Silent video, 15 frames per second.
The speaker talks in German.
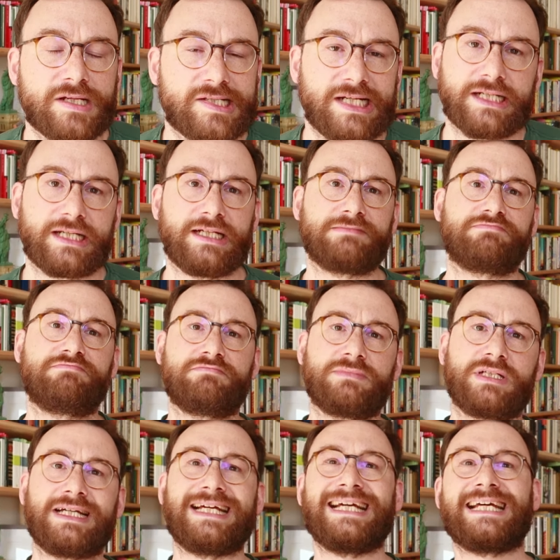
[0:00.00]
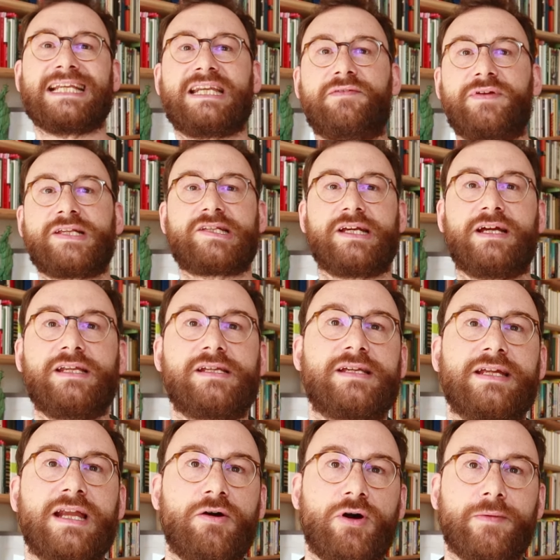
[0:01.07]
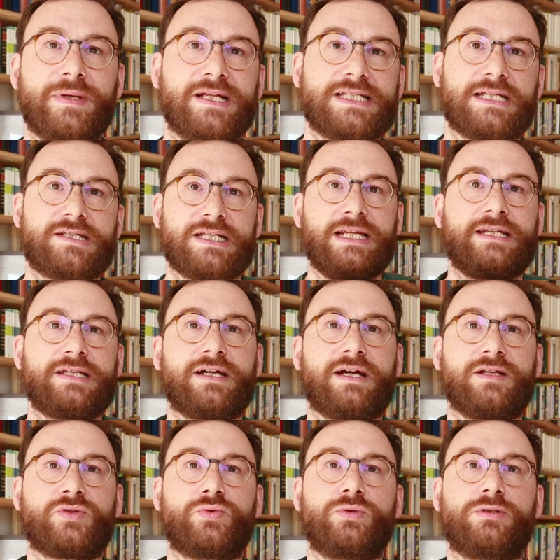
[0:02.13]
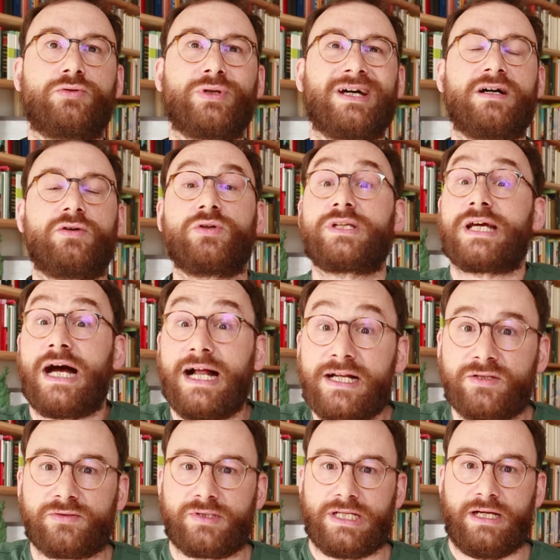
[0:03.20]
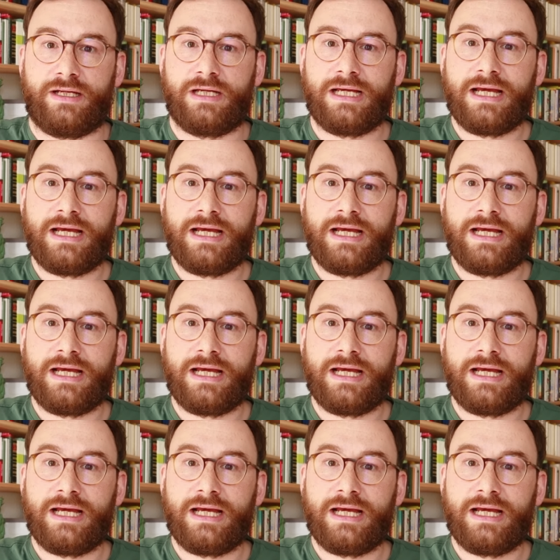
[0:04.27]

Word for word: Da sagt er, hm, da wisse er nicht genau, ob das jetzt Literatur oder Unterhaltung sei.